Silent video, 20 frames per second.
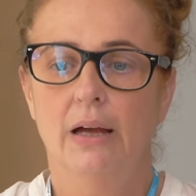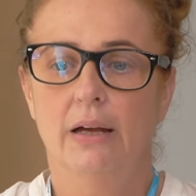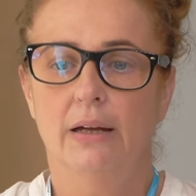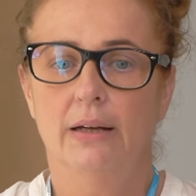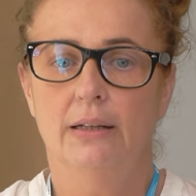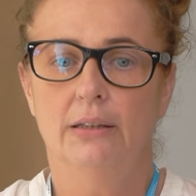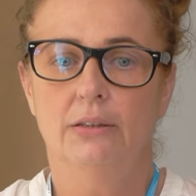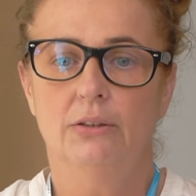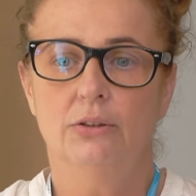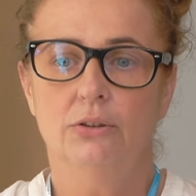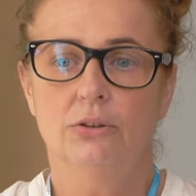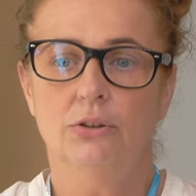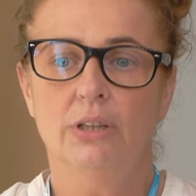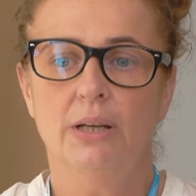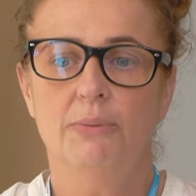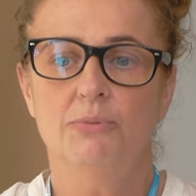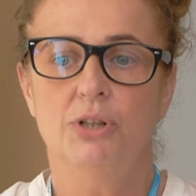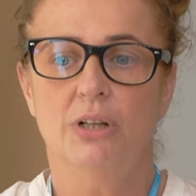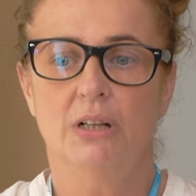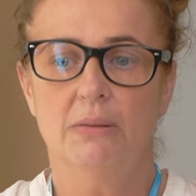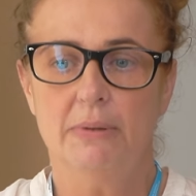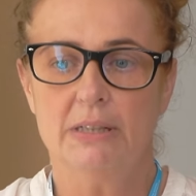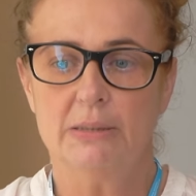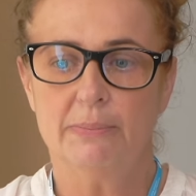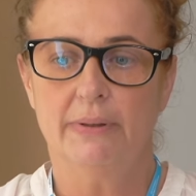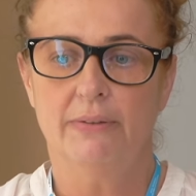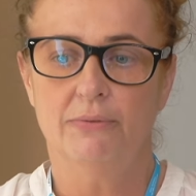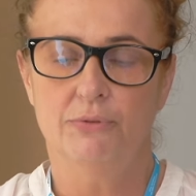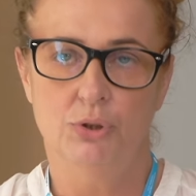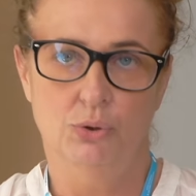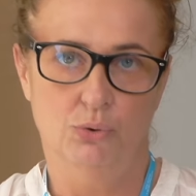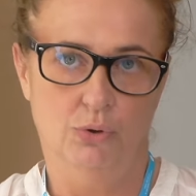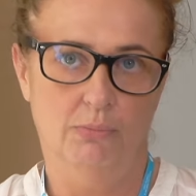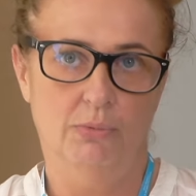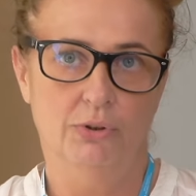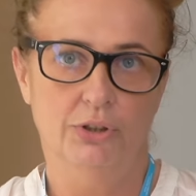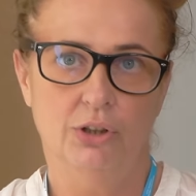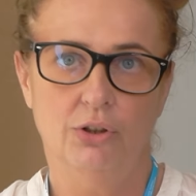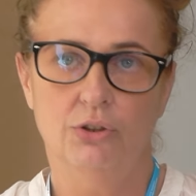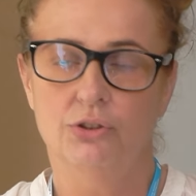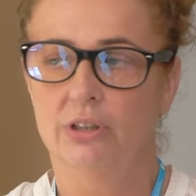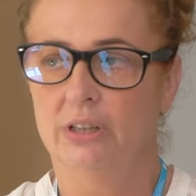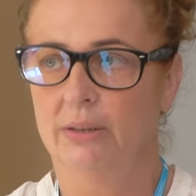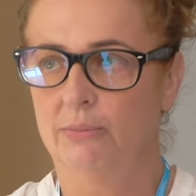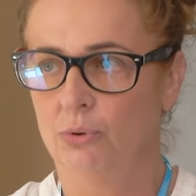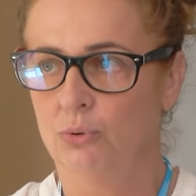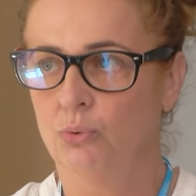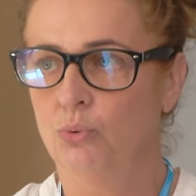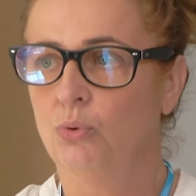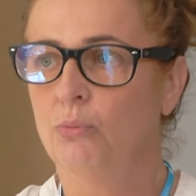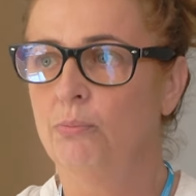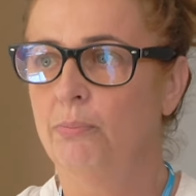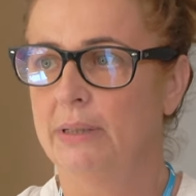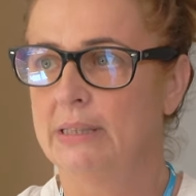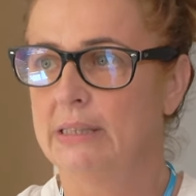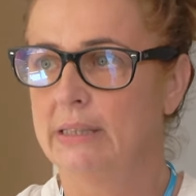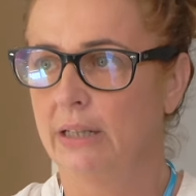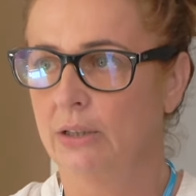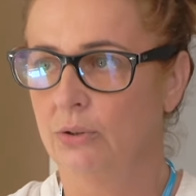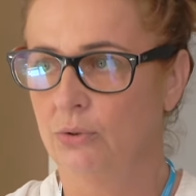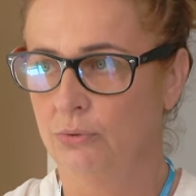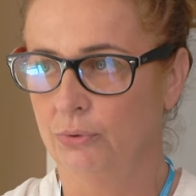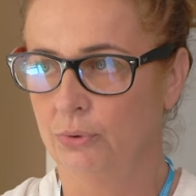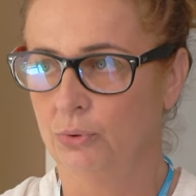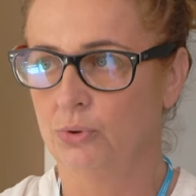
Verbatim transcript: E, to nam się chyba sprawdziło, bo nie chodzi nam o tłum pacjentów,